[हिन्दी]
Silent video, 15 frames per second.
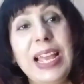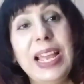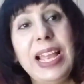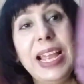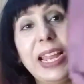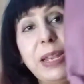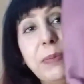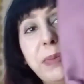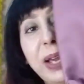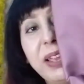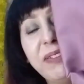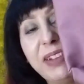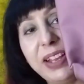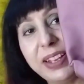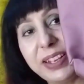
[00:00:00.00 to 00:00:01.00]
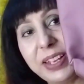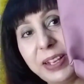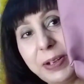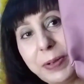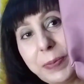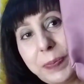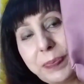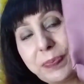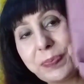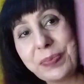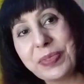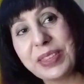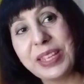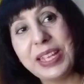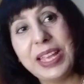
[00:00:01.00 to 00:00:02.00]
है एन बाय बार का
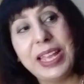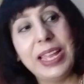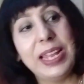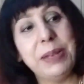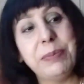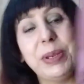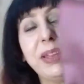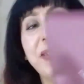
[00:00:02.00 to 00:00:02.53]
एन बाई